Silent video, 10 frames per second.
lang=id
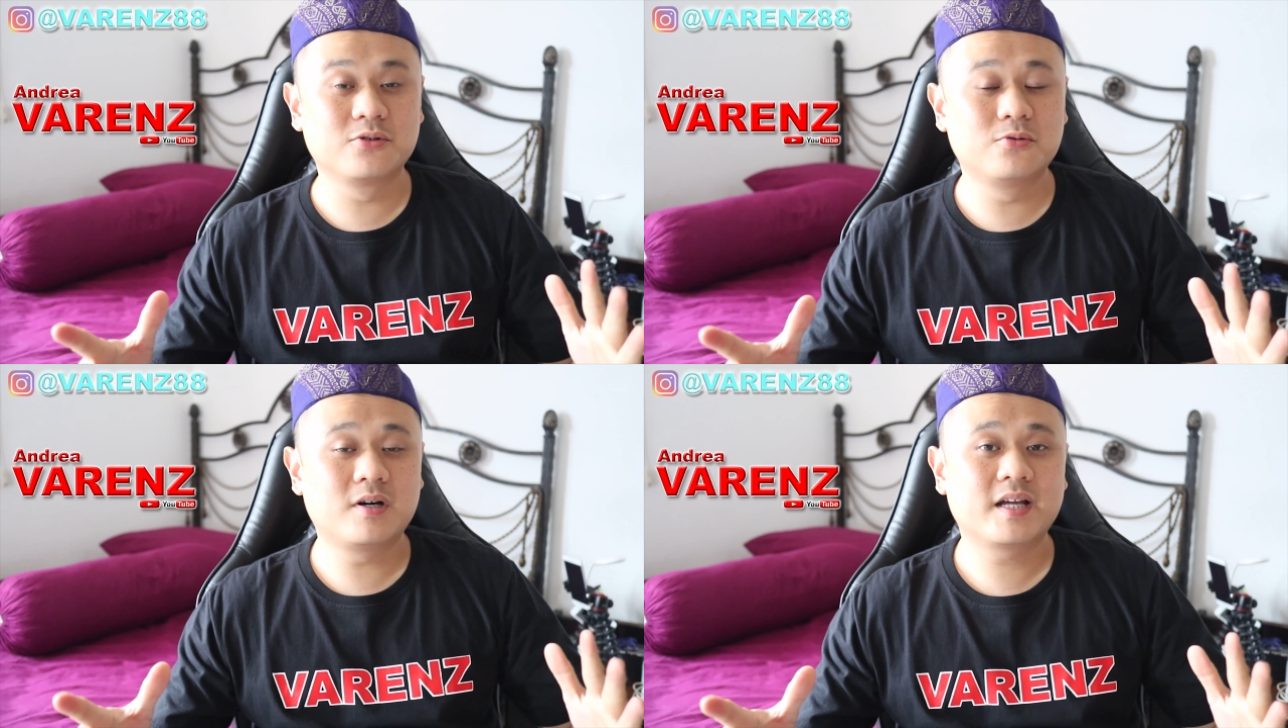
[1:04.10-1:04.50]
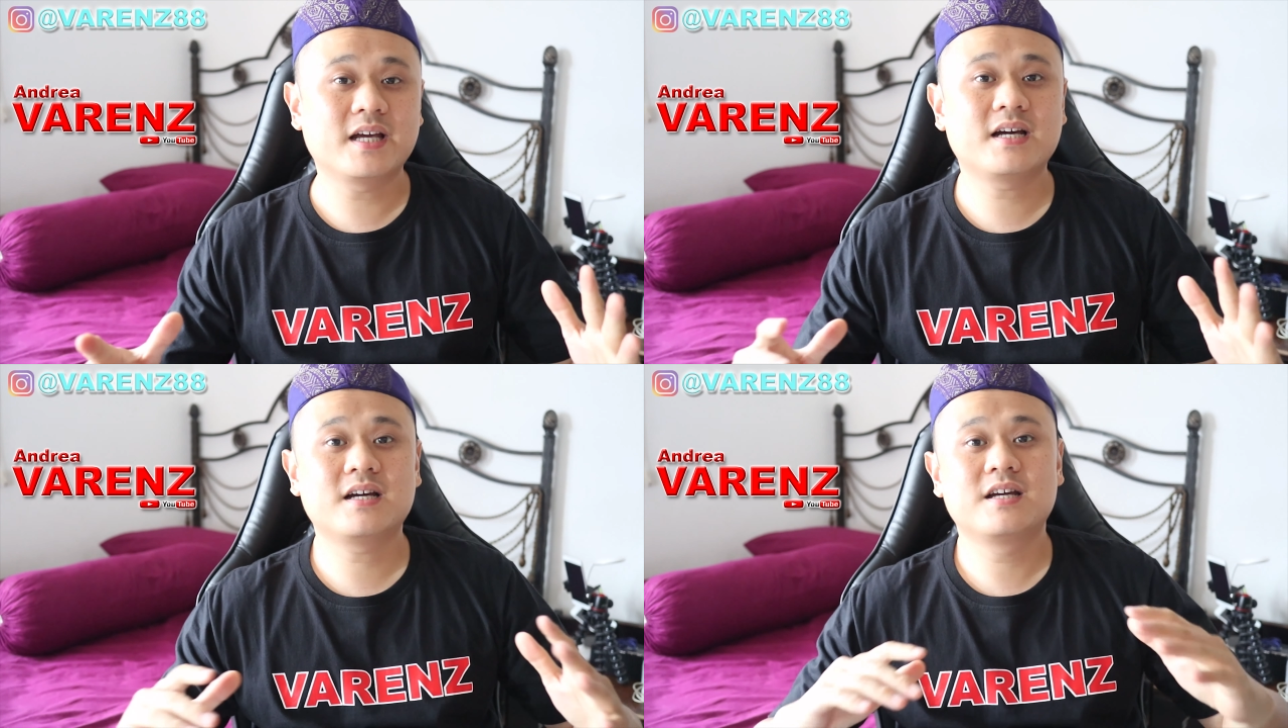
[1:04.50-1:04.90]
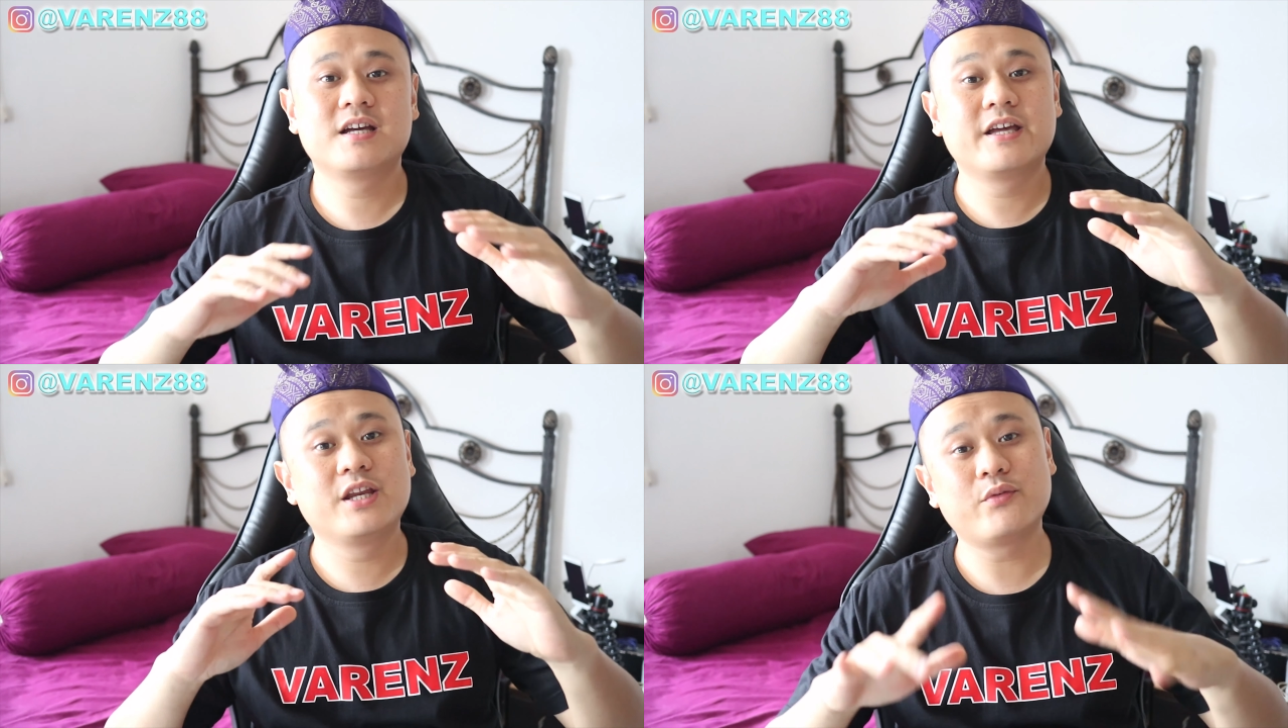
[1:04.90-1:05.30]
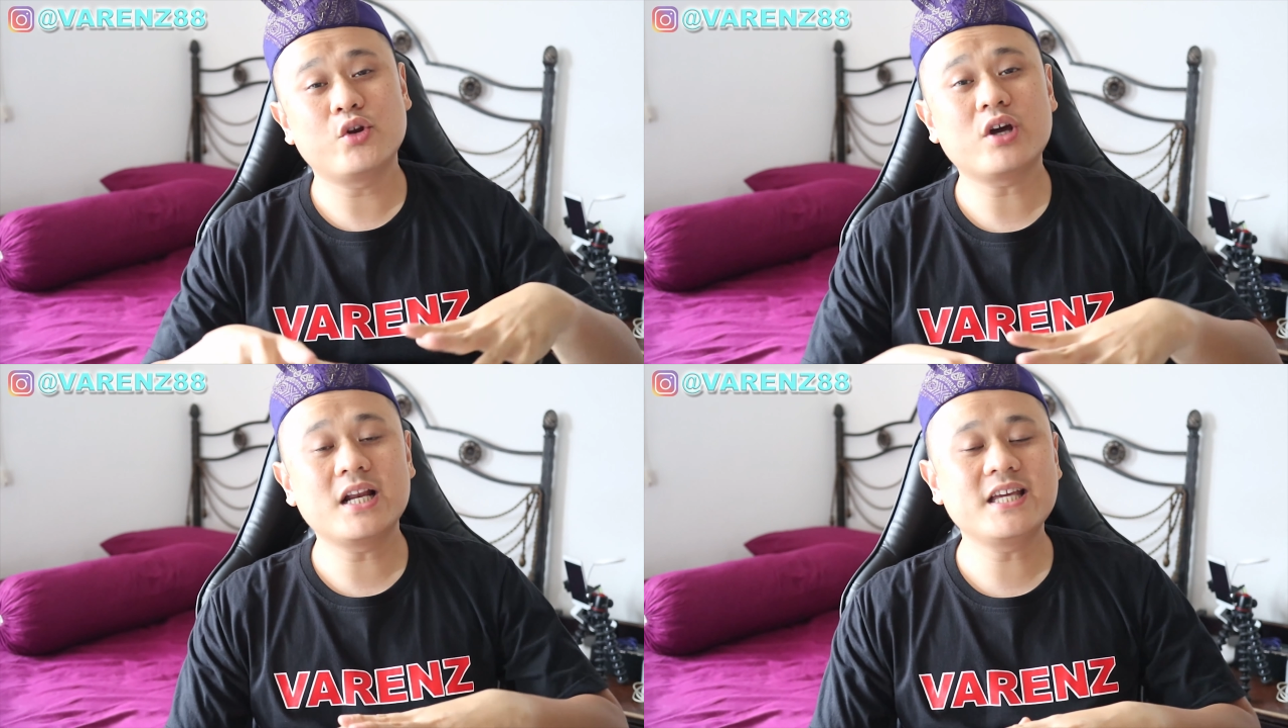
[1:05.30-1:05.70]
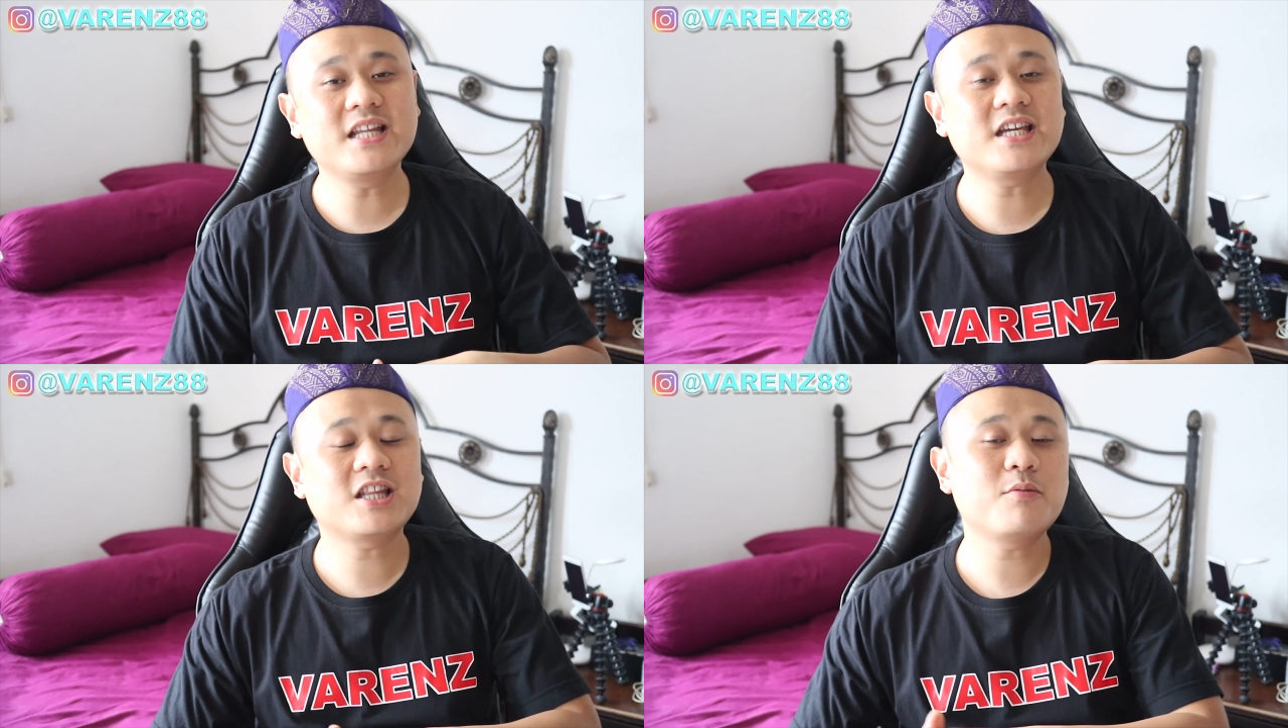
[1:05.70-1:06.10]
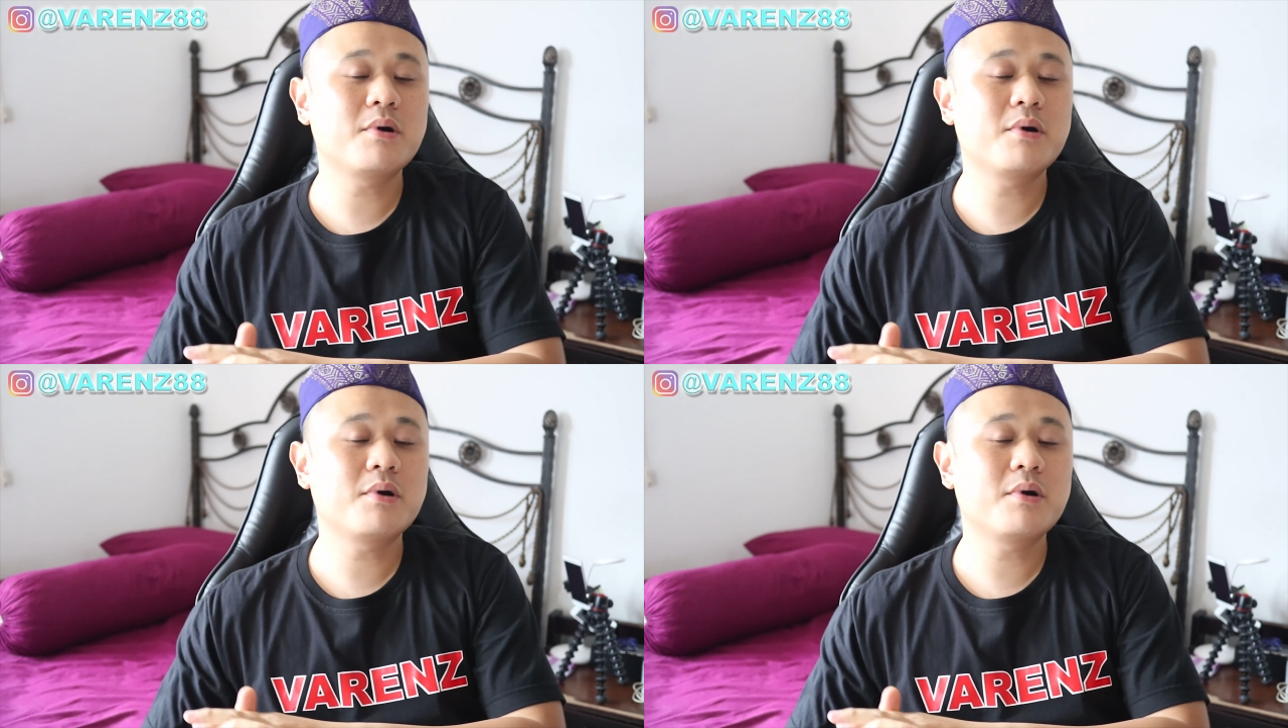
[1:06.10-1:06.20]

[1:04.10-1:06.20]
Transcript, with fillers: channel gue ya Di video kali ini kita